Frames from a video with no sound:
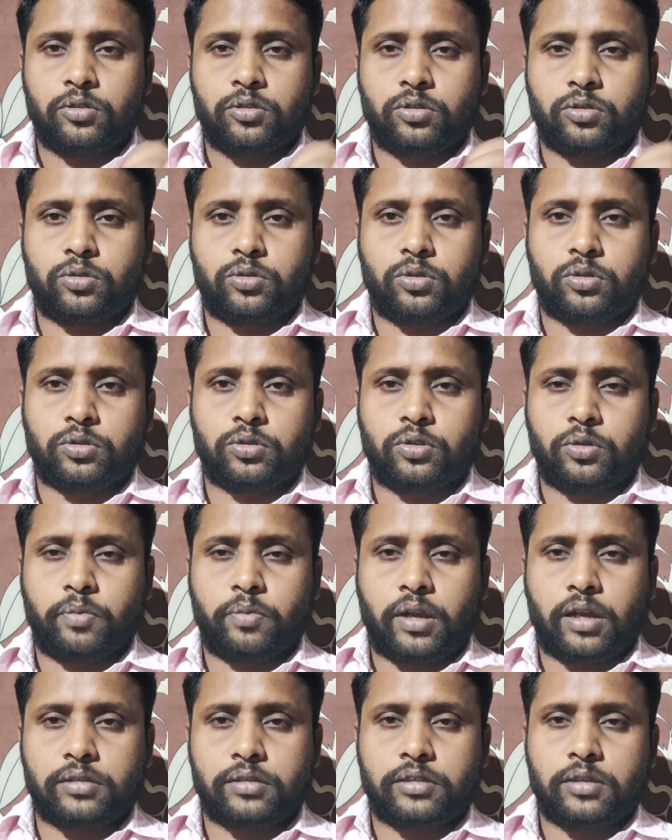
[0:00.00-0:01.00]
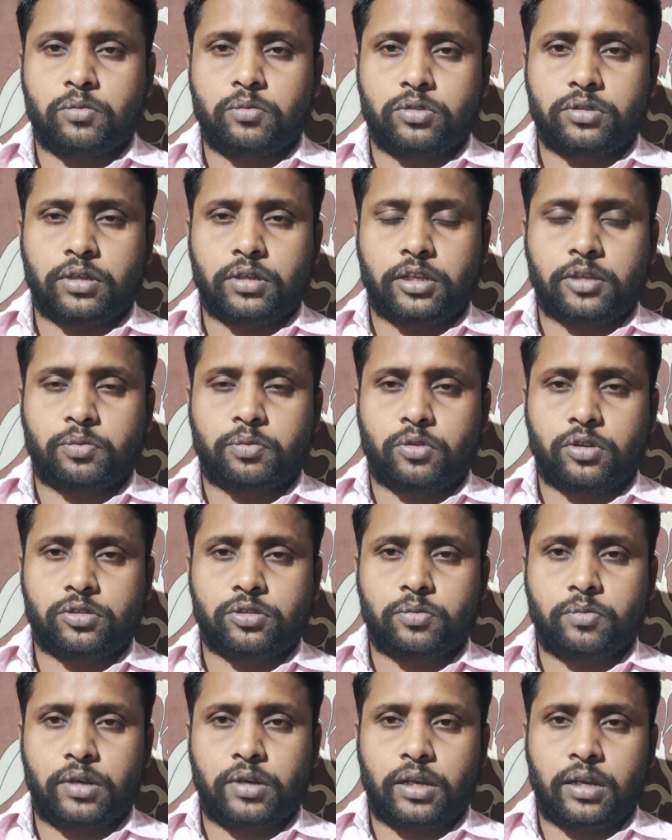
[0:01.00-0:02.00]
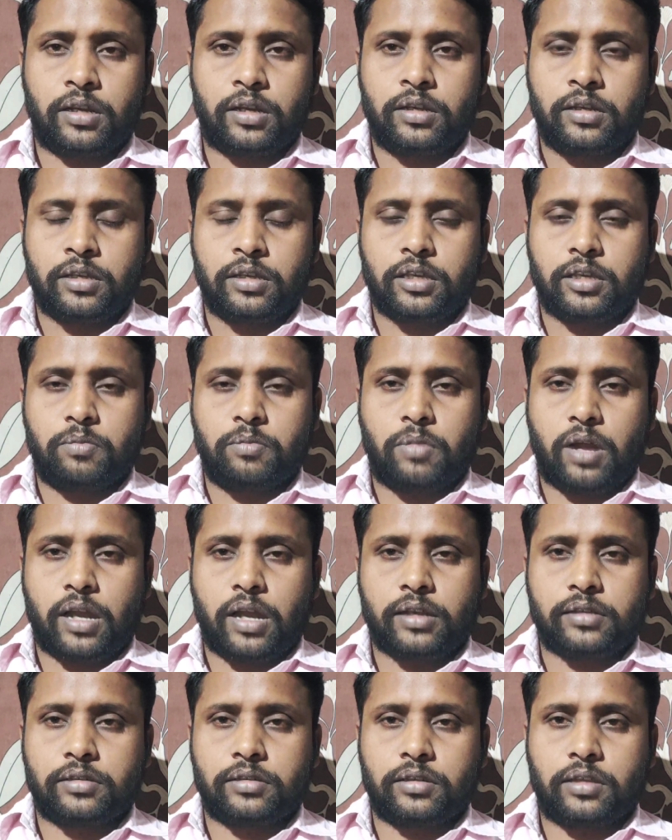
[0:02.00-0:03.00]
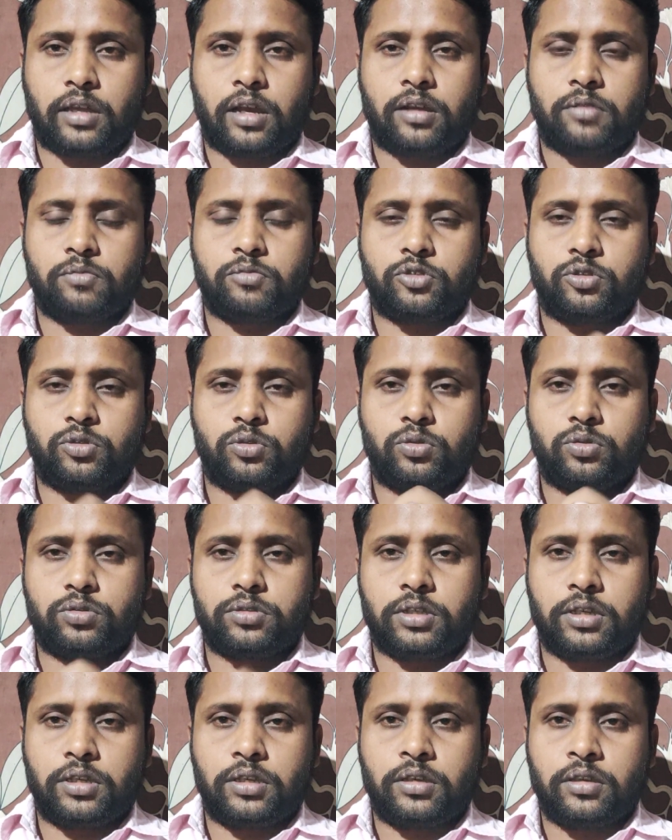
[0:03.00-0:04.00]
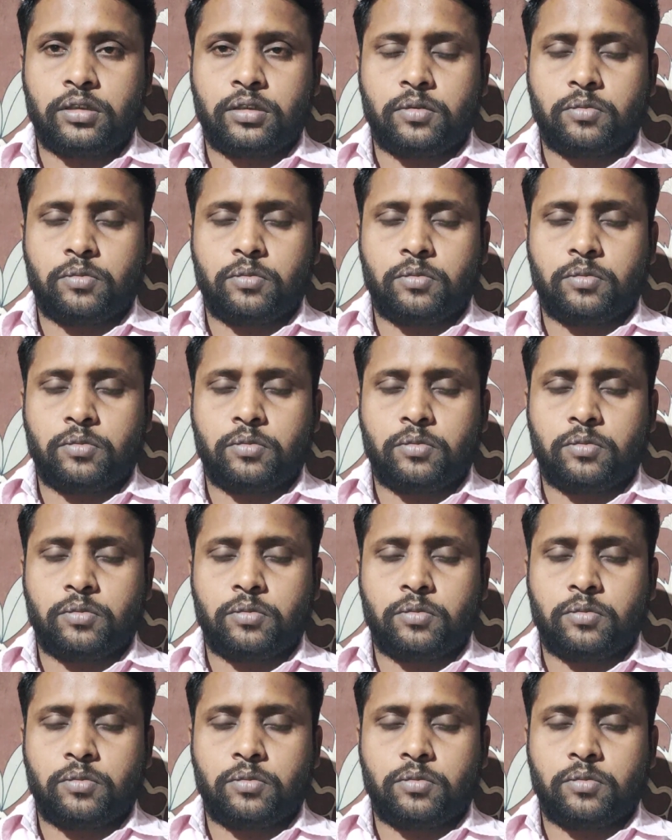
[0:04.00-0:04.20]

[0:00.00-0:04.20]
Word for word: तो दोस्तों वहाँ से मुझे रिस्पांस मिला कि बागेश्वर धाम गुरुजी